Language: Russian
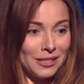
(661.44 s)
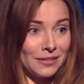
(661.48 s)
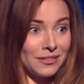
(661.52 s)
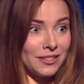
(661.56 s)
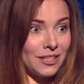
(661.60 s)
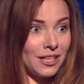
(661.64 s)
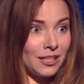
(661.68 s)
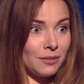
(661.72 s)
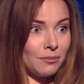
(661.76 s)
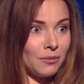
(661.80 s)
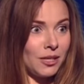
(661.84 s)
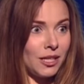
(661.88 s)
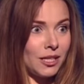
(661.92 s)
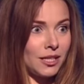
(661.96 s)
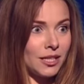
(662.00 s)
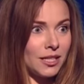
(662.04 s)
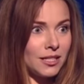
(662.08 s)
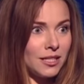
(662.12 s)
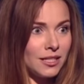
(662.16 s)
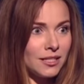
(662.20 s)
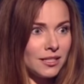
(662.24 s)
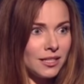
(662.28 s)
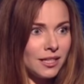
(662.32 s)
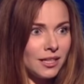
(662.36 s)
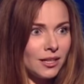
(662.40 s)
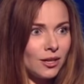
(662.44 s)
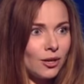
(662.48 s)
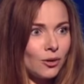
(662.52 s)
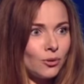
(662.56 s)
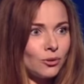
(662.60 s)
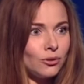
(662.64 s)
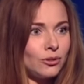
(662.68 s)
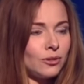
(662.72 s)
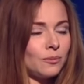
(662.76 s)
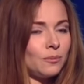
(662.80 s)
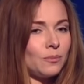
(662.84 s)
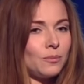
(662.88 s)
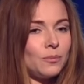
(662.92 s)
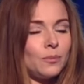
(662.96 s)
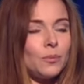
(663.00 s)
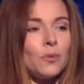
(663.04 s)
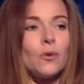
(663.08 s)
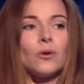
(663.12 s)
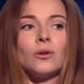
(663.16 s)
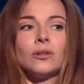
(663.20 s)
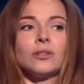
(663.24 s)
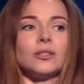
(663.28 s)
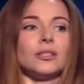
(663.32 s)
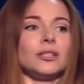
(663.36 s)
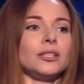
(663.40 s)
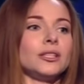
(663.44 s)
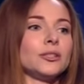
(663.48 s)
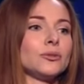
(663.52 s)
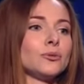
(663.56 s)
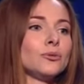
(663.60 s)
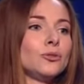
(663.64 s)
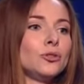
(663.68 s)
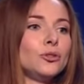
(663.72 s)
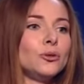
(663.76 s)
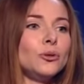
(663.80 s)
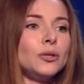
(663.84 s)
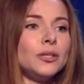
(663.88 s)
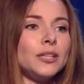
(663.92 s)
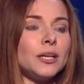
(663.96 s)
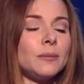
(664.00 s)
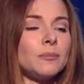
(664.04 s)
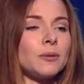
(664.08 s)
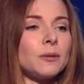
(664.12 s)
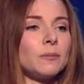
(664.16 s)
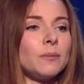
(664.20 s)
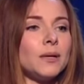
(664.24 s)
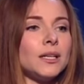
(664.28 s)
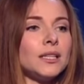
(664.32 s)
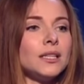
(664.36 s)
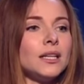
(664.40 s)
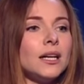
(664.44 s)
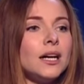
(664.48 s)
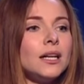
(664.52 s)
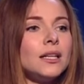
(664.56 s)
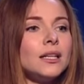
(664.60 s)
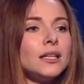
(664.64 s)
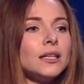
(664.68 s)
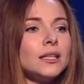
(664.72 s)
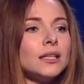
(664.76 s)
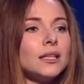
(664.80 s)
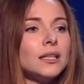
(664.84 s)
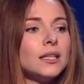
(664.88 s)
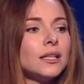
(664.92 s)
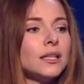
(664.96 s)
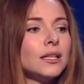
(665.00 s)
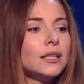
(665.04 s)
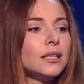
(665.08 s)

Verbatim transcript: и на взгляд моих родителей, какой-то полной ерундой. Я пропадала.